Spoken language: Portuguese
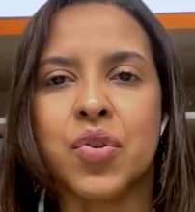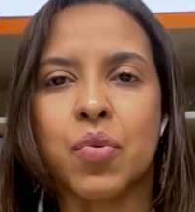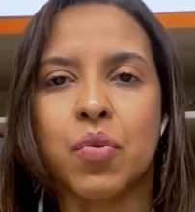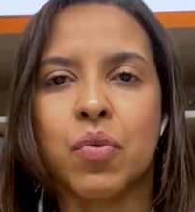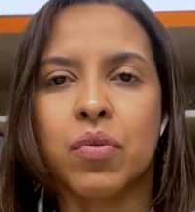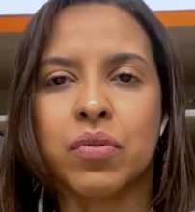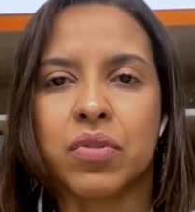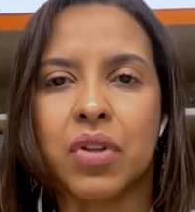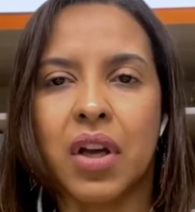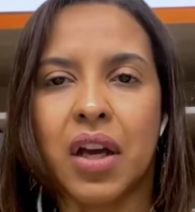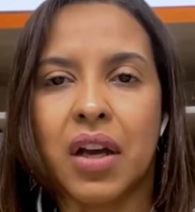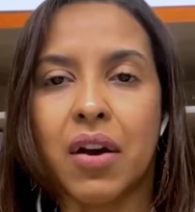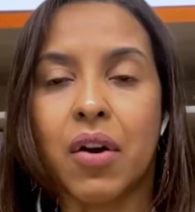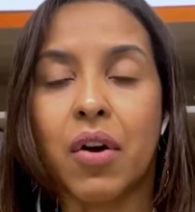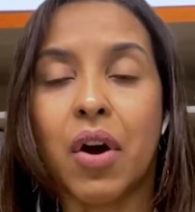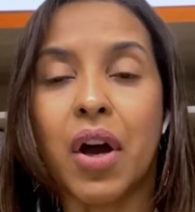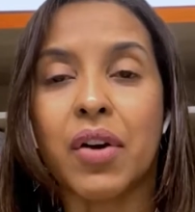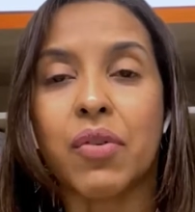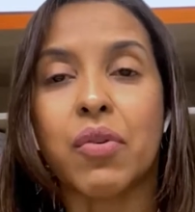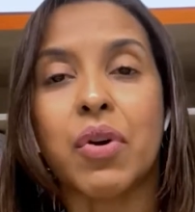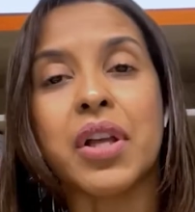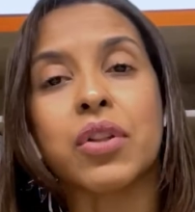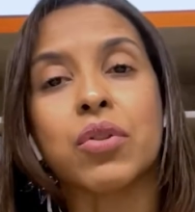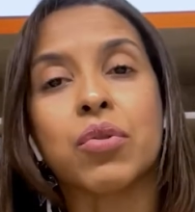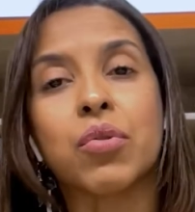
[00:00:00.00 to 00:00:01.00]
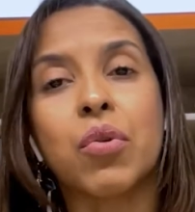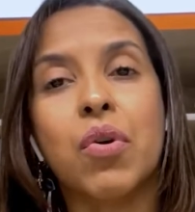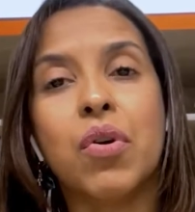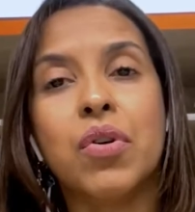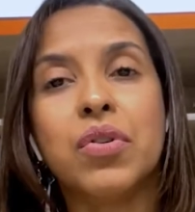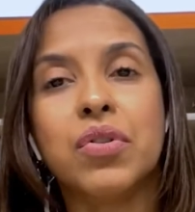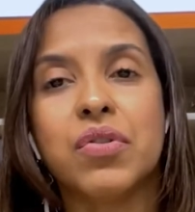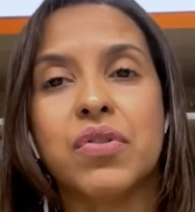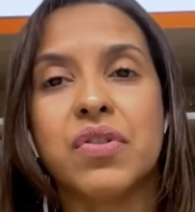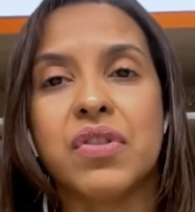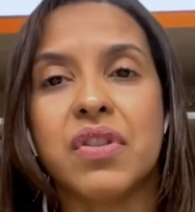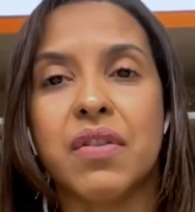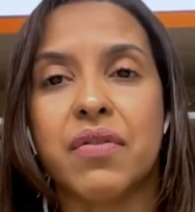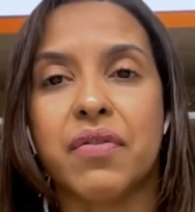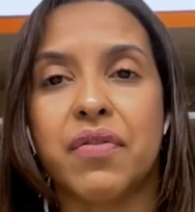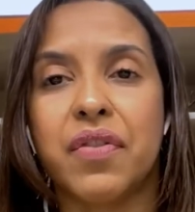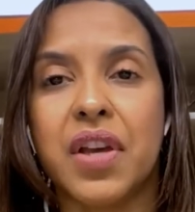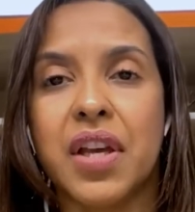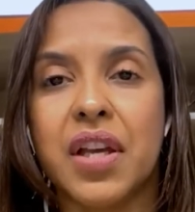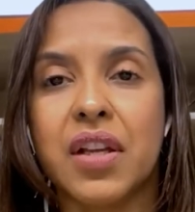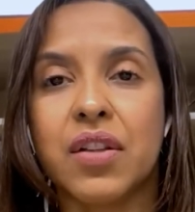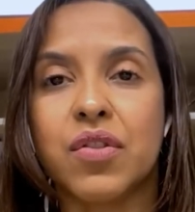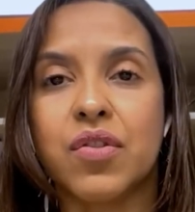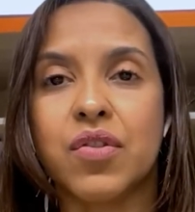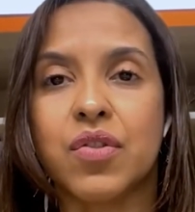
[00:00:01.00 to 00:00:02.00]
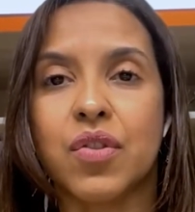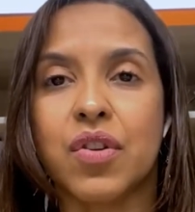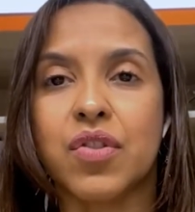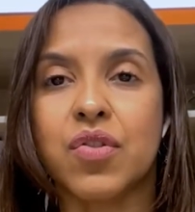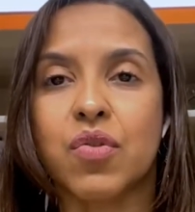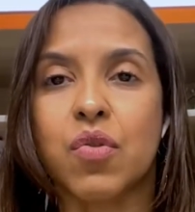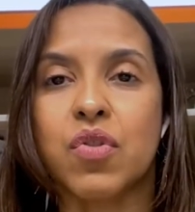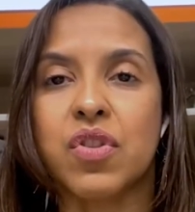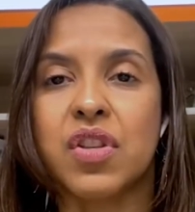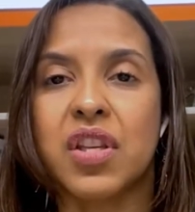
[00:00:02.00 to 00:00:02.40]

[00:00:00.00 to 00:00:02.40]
junto ao retorno dos eventos.